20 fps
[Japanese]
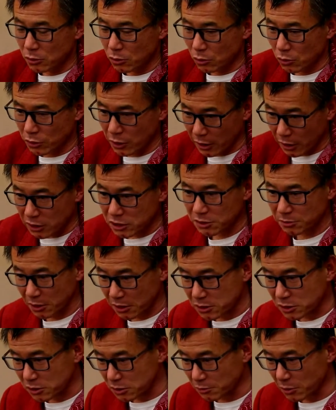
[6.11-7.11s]
こうお願いし
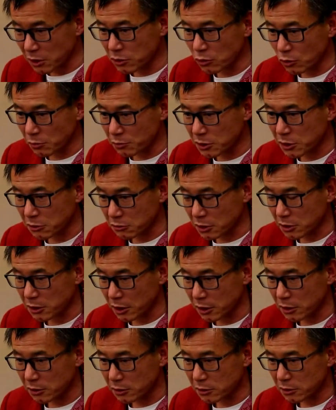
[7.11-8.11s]
ます面倒見てくだ
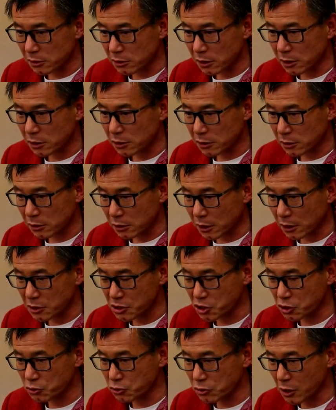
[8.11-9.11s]
さいって言っ
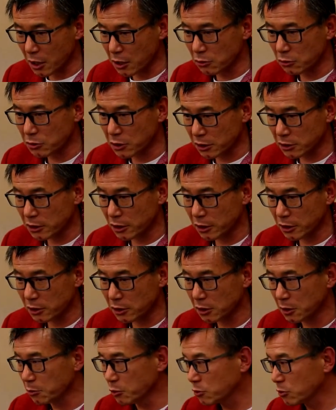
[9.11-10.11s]
て宿題を出され
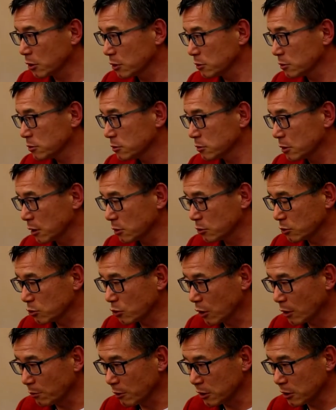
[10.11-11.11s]
て僕はあの
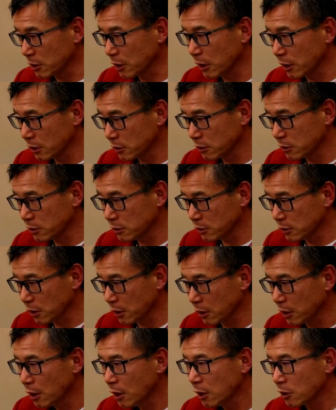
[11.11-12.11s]
富山に帰っ
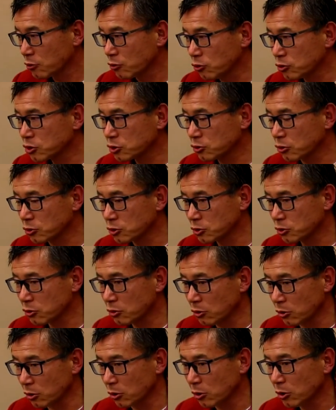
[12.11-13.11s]
てコツコツ
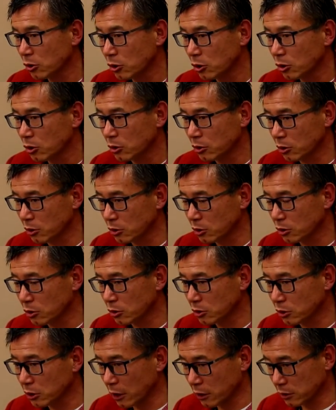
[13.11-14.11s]
と
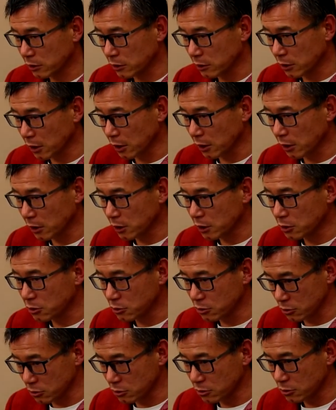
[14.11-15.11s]
やってい
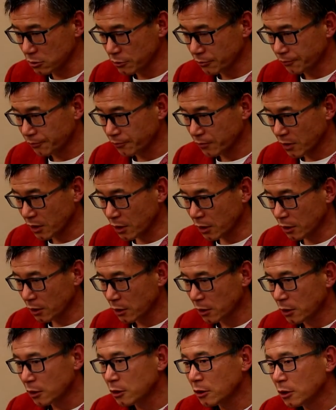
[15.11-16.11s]
く
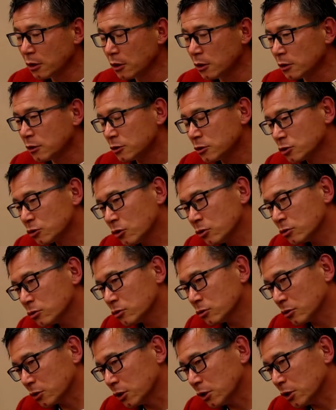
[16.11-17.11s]
でその
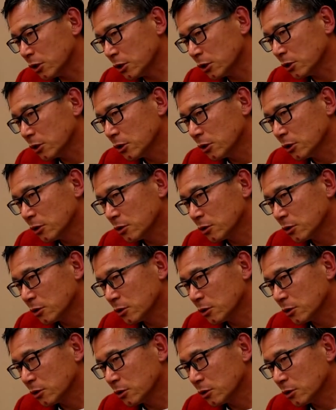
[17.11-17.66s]
時